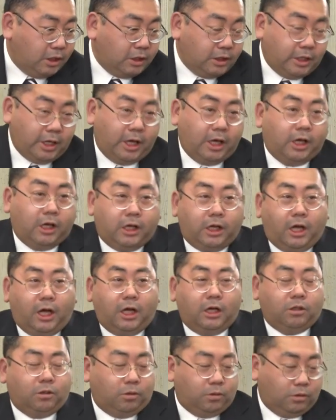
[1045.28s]
で
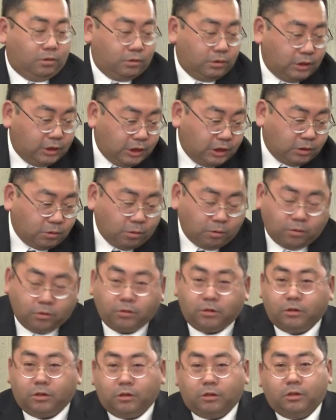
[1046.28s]
あの移
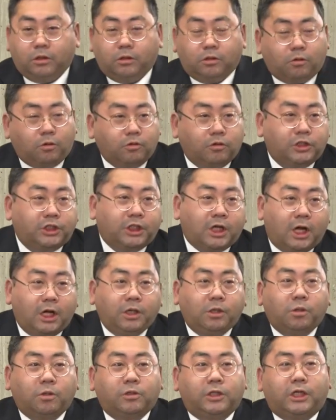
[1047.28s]
行この地下
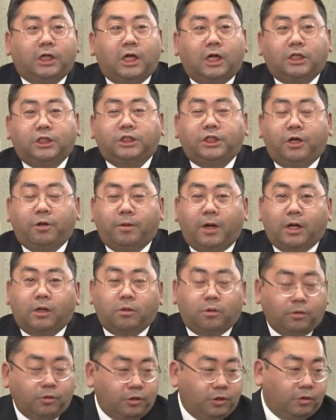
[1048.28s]
移行に関しては、
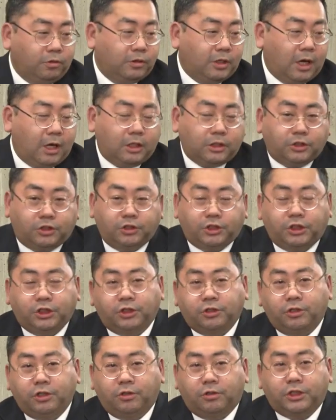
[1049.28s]
このような樹
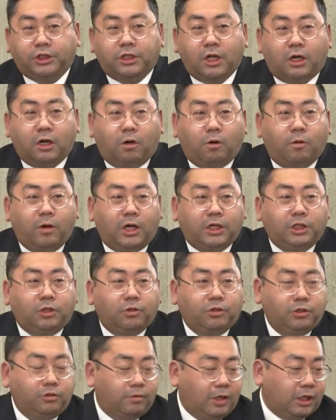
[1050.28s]
脂処理をしたら終わり
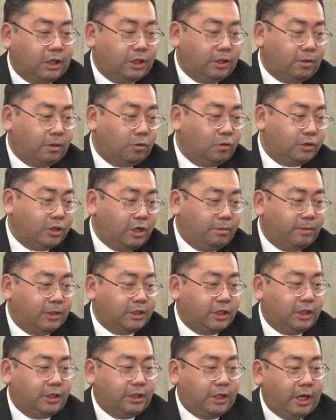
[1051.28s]
というわけではございま
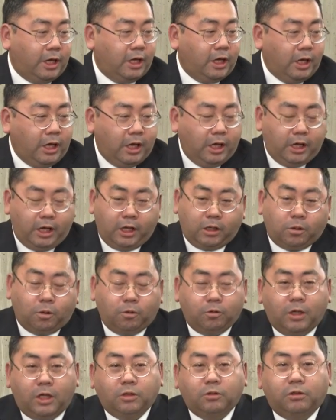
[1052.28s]
せんで、
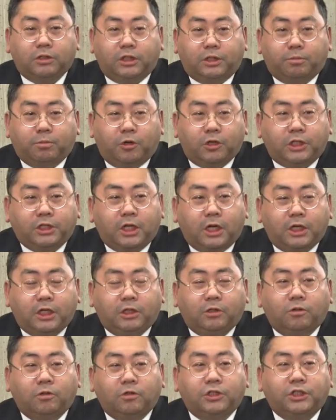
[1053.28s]
この後に
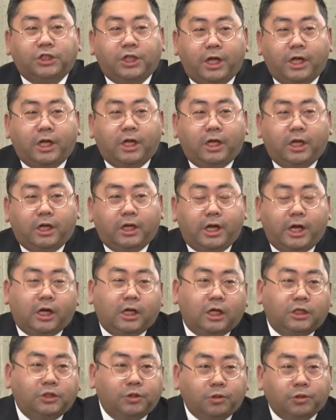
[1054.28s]
モニタリングをして、劣
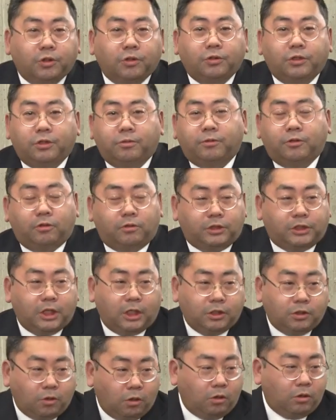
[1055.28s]
化状況というものを
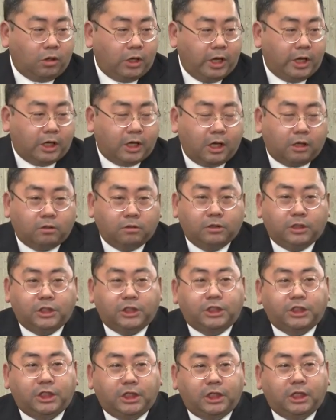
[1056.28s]
ちゃんと確
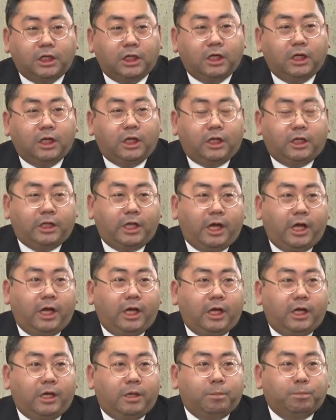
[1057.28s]
認し、
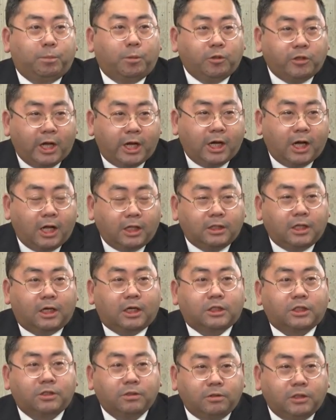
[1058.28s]
で問題があった
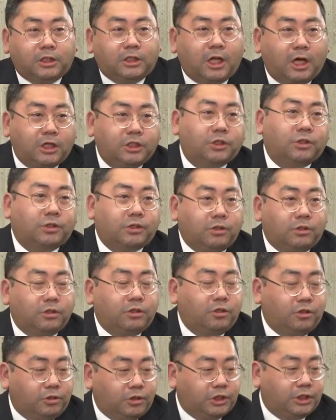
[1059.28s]
らすぐに対処する
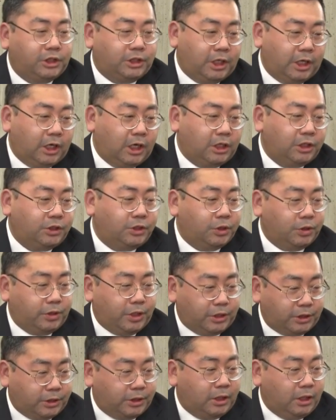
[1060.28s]
という姿勢が必要
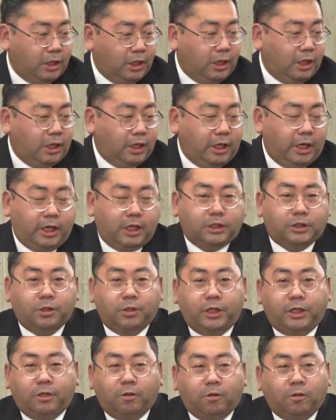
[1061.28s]
です。そ
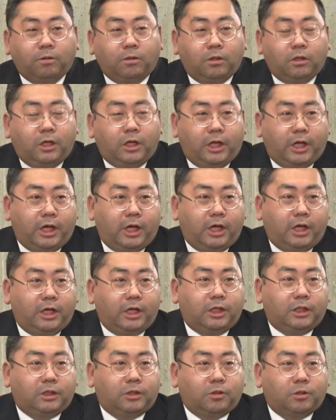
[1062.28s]
れを
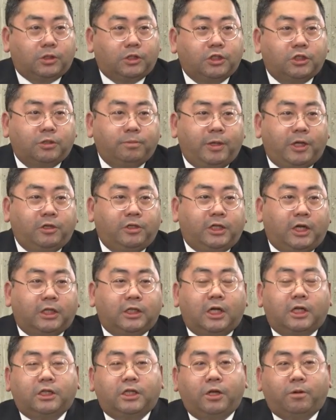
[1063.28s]
えー、と進めるにあ
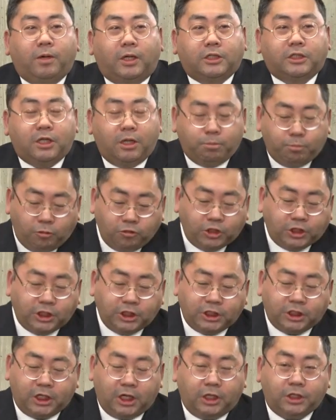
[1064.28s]
たっては専門知
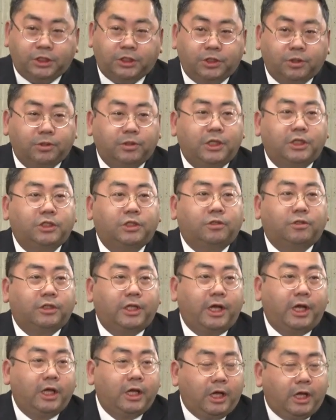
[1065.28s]
識が必要ですので、